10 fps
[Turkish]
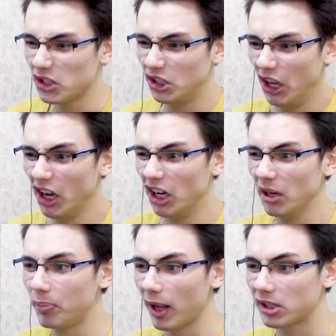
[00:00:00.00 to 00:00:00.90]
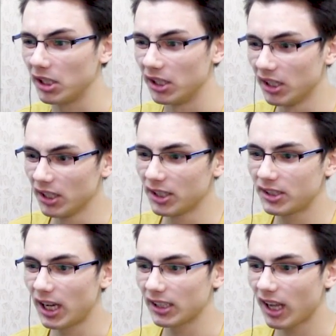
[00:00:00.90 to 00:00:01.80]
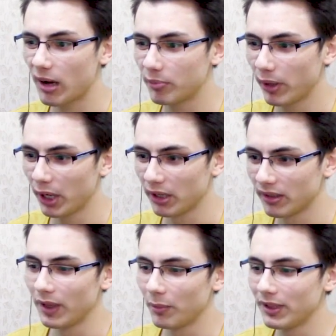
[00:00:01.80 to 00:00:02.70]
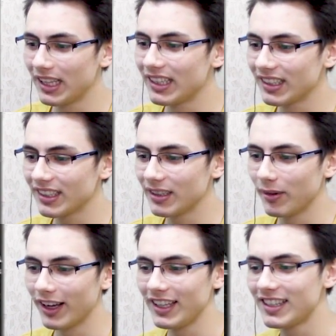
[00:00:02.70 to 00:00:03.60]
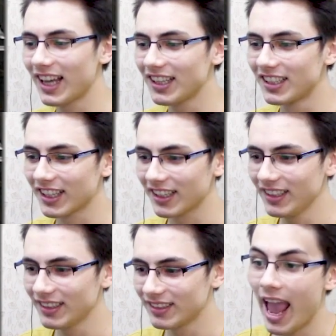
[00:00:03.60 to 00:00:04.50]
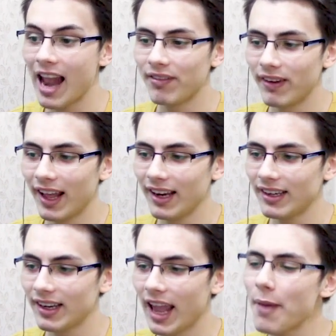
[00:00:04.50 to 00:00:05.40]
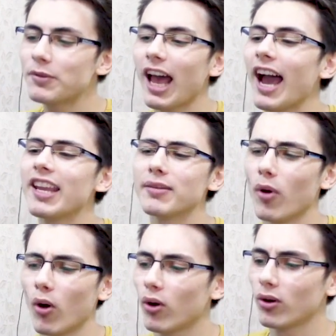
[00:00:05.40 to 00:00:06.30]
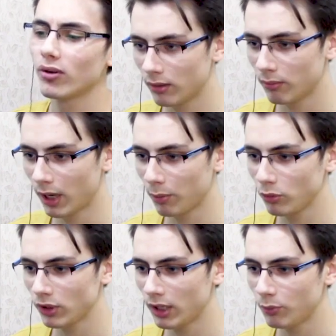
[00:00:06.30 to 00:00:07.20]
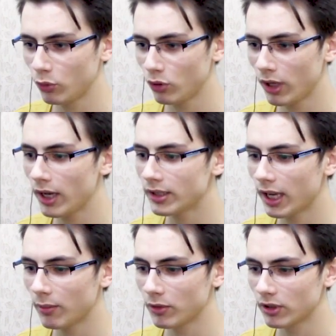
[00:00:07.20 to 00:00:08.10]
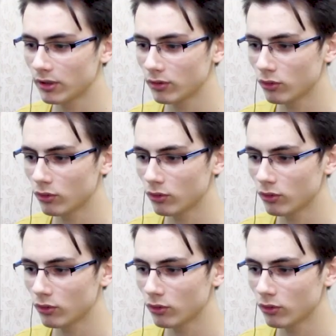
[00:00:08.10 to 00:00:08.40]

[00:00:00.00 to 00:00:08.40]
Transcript: Single Battle Start Campaign. Ve bir de insan ırkı, elfler hepsi aynı bok. Bak bunlar büyüye şeymiş.